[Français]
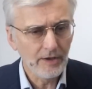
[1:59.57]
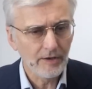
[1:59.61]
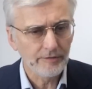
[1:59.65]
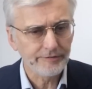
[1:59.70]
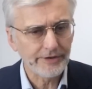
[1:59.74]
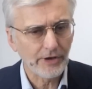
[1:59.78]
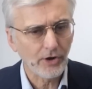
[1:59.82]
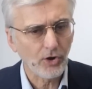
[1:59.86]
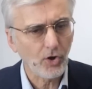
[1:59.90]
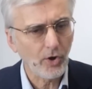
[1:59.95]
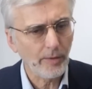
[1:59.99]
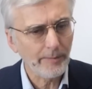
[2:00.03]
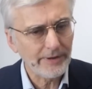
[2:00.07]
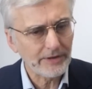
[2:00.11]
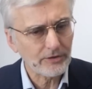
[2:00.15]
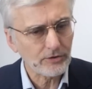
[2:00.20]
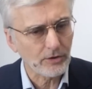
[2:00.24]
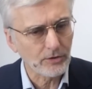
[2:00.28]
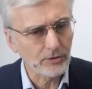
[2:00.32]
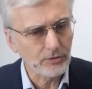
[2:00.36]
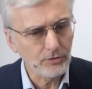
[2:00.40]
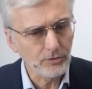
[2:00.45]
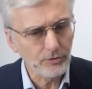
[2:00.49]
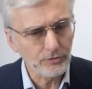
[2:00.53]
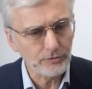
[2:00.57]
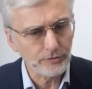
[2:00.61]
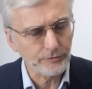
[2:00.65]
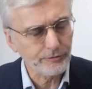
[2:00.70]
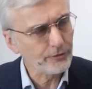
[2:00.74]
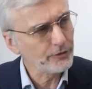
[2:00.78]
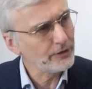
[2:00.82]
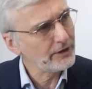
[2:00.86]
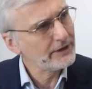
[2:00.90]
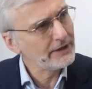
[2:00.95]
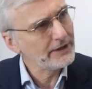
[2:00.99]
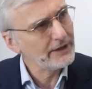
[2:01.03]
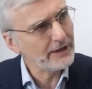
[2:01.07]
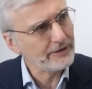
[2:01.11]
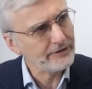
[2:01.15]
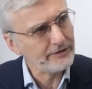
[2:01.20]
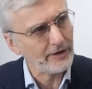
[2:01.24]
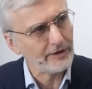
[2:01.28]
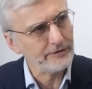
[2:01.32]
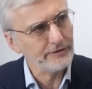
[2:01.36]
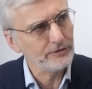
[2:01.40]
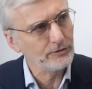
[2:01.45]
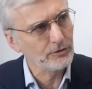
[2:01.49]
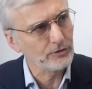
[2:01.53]
vient remettre en cause, au fond,
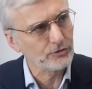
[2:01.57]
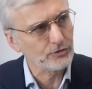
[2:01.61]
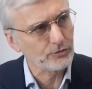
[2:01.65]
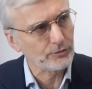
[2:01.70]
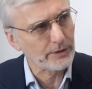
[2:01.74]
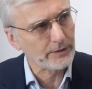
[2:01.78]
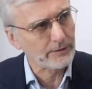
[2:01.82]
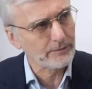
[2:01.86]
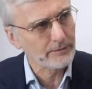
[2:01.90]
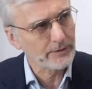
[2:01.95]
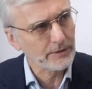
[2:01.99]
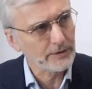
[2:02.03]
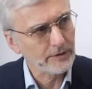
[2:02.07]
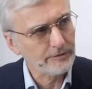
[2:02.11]
l'interdit de tuer